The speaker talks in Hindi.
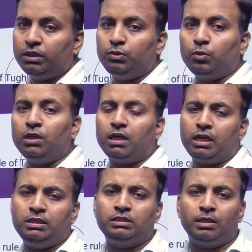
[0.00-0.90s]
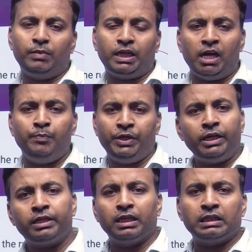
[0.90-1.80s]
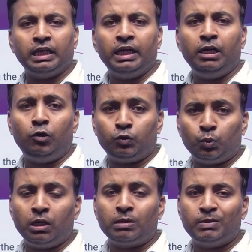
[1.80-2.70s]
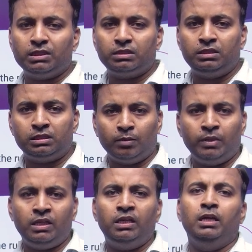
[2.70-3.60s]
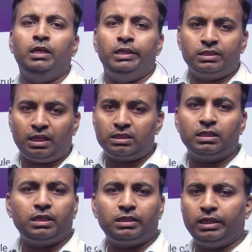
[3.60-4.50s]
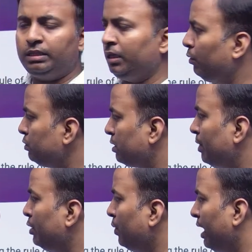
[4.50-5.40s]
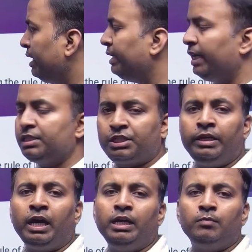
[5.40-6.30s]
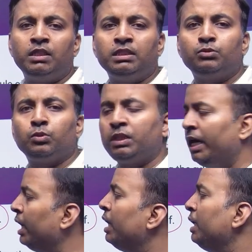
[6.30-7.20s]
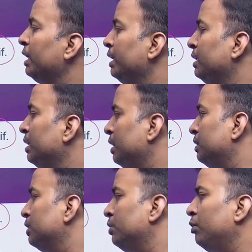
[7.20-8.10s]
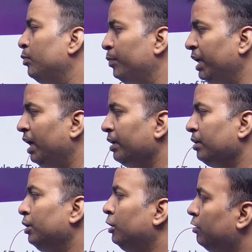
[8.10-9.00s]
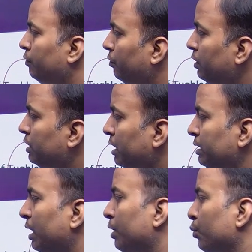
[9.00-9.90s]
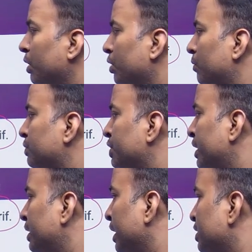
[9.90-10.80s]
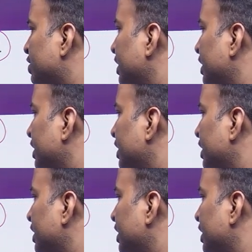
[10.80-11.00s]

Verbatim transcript: तुगलक का जिस समय टाइम पीरियड रहता है और तुगलक वंश जिस समय शासन करते रहते हैं उस समय नुहानी डायनेस्टी का इमरजेंस होता है इन द रीजन ऑफ बिहार फुलचंद अ रूलर ऑफ चेयर डायनेस्टी